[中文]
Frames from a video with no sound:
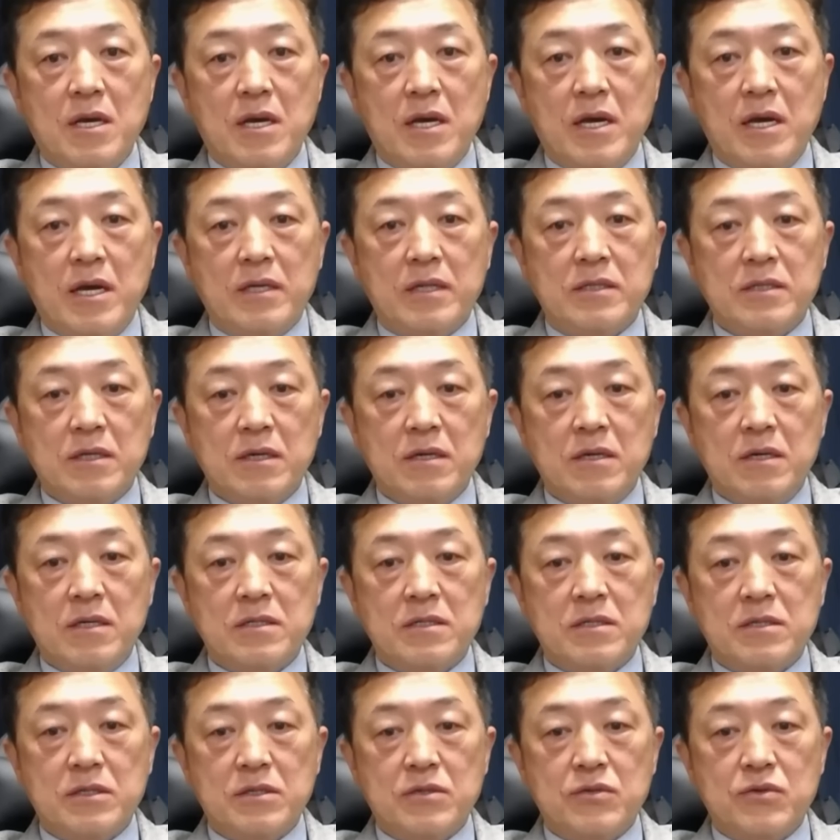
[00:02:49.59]
哎，这
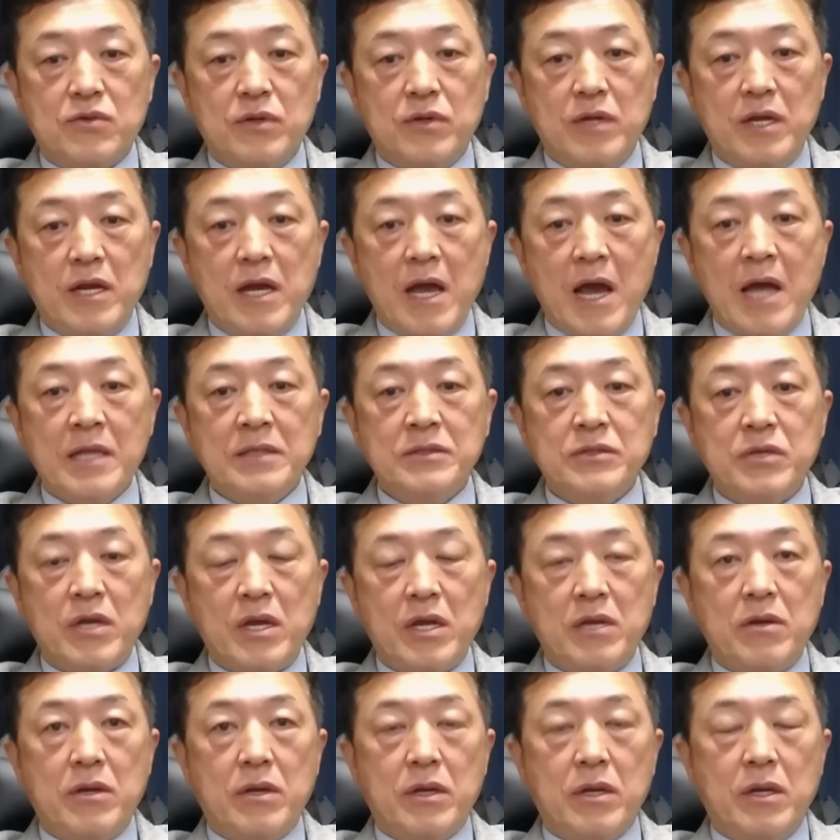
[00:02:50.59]
个是属于安
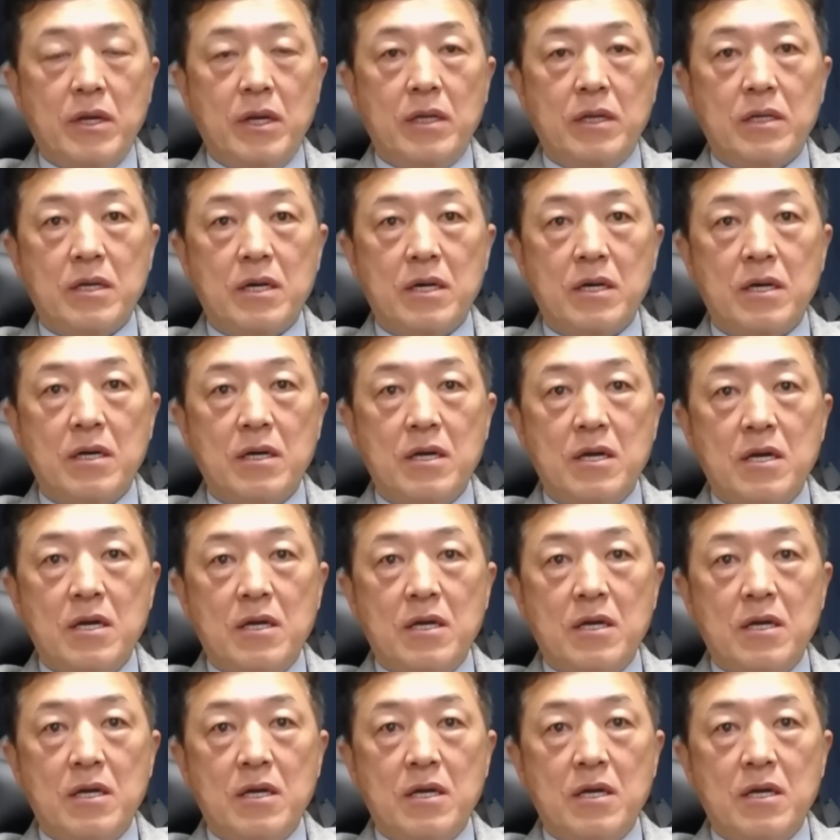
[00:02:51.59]
全领域的，